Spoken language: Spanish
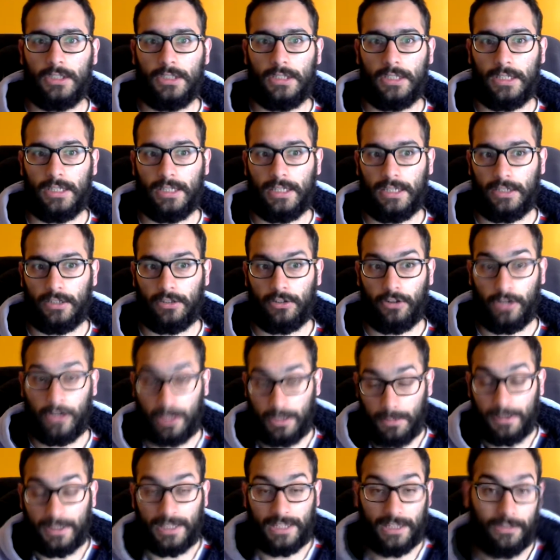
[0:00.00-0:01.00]
eh, con el
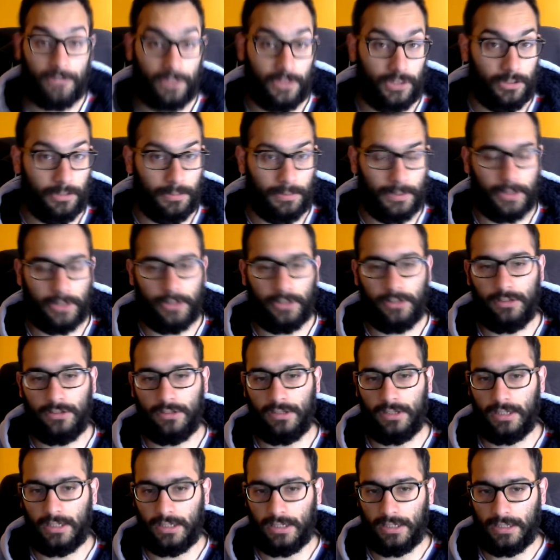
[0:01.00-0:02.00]
que me estáis viendo,
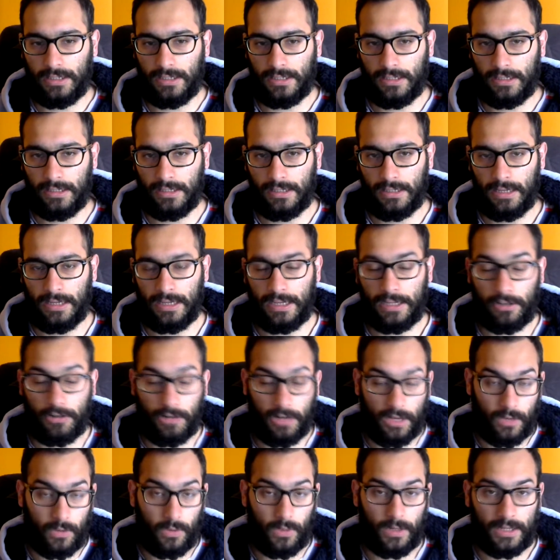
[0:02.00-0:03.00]
perdón, eh, es con
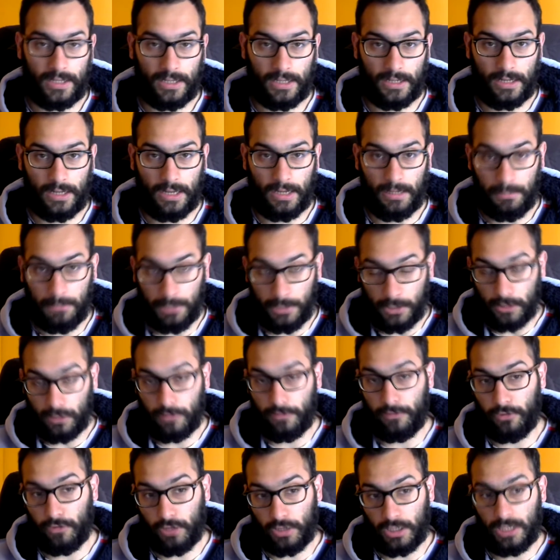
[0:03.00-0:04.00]
la webcam, el
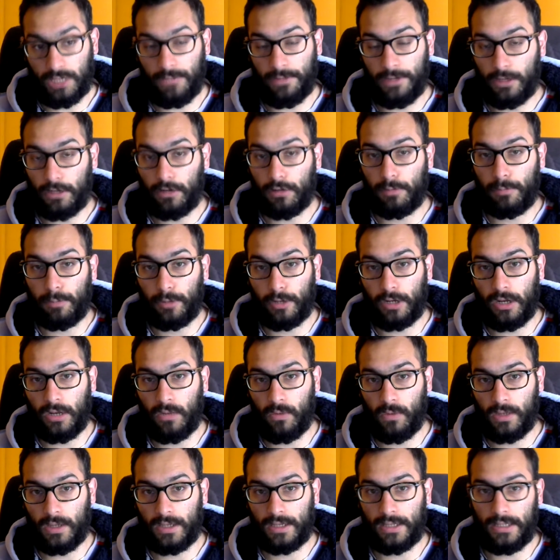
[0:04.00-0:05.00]
micrófono que lleva incorporado la
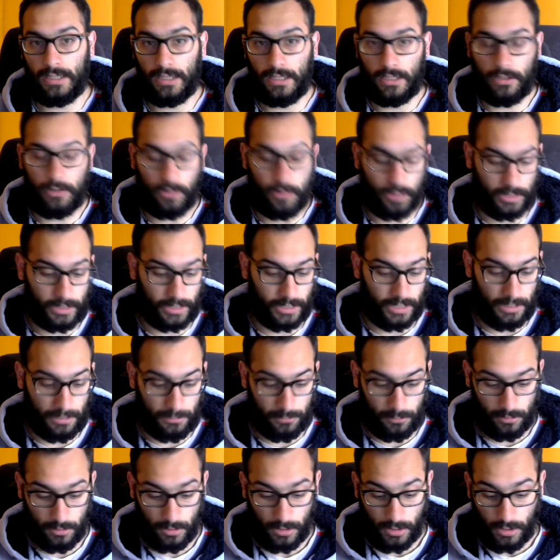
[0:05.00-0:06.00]
webcam y es con el que
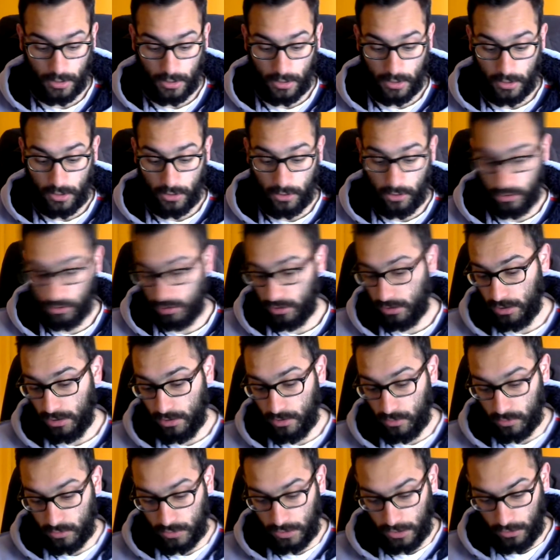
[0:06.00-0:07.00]
grabo. No estoy
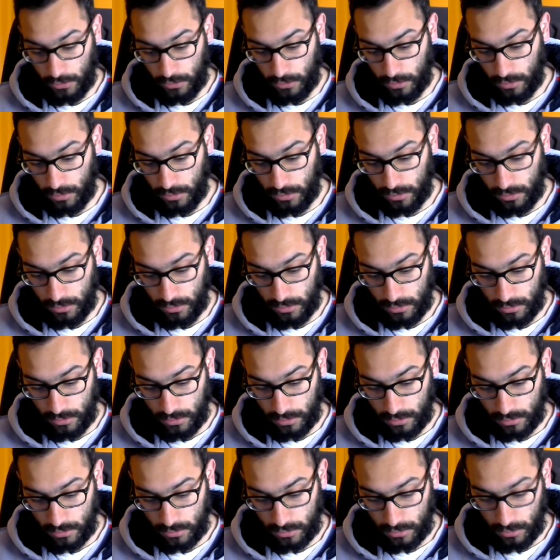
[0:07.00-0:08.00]
disgustado con,
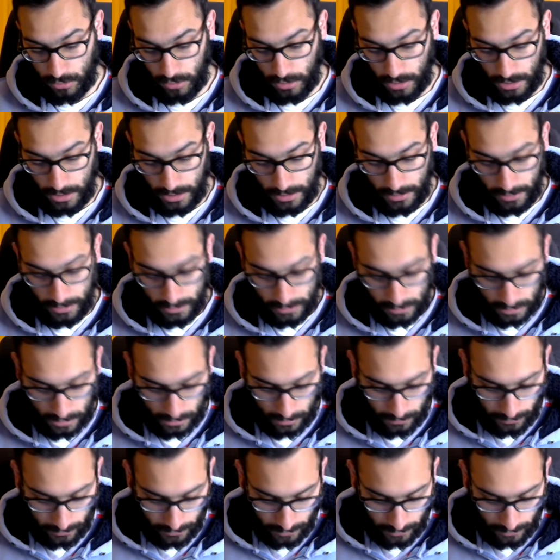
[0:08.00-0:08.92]
con el este, la verdad,